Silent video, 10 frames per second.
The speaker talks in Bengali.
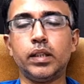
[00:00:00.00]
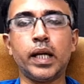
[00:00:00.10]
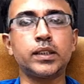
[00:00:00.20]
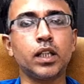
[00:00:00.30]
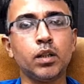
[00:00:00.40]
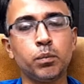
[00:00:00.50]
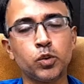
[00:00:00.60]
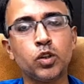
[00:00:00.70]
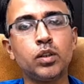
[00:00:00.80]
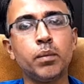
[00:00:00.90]
ন্যাচারাল
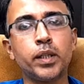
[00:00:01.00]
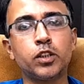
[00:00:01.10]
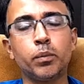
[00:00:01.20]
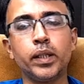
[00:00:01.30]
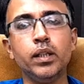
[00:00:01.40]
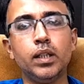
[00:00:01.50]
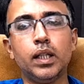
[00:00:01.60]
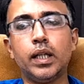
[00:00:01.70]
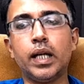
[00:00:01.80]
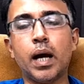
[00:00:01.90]
পদ্ধতির মাধ্যমে
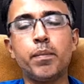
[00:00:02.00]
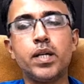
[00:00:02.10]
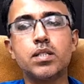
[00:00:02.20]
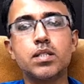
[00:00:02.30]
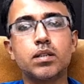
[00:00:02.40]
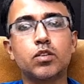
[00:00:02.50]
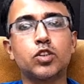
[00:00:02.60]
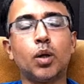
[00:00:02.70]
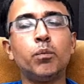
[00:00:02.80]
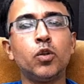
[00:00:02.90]
ডায়াবেটিস
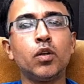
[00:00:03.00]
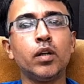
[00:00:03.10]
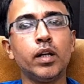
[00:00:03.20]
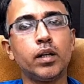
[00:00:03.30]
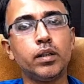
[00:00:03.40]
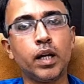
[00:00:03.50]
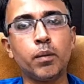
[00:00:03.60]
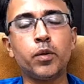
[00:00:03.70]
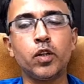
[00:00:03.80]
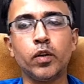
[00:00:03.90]
সম্পূর্ণ
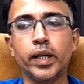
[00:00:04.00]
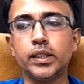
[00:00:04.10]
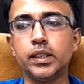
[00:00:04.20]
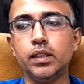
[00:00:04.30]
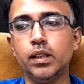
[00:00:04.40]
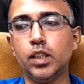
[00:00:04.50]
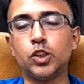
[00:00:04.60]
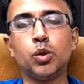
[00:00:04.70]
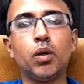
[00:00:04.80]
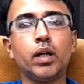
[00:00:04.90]
নিরাময় হয়ে গেছে
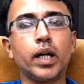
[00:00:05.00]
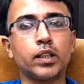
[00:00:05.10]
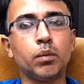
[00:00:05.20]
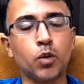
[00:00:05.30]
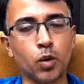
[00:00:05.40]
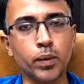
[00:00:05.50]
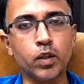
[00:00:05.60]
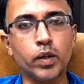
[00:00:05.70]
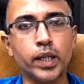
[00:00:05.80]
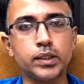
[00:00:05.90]
সুগার একদম
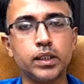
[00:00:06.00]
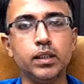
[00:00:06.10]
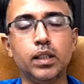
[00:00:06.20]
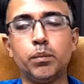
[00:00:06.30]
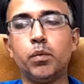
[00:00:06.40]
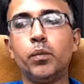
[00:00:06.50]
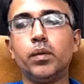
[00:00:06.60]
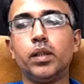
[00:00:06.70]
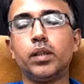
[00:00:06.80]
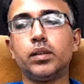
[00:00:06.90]
নর্মাল হয়ে গেছে
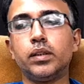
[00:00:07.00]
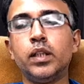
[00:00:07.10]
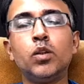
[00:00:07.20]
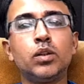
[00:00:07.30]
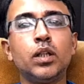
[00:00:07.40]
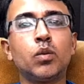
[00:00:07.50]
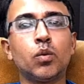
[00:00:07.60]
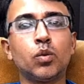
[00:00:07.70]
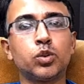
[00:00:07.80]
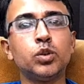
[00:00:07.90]
দীর্ঘদিন
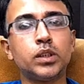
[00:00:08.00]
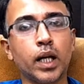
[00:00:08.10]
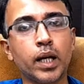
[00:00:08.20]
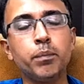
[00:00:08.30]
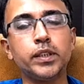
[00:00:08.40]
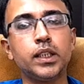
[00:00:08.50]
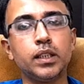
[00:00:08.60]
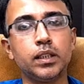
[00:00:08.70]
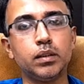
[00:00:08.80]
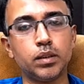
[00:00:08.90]
কোনো ওষুধ ছাড়াই
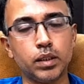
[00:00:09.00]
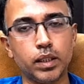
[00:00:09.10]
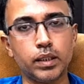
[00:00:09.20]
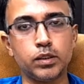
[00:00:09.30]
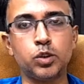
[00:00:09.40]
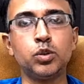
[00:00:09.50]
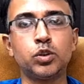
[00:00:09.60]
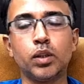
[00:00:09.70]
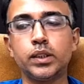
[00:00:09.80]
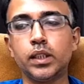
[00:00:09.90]
পেশেন্ট
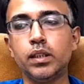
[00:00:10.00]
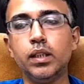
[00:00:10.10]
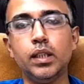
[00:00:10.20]
সুস্থ আছেন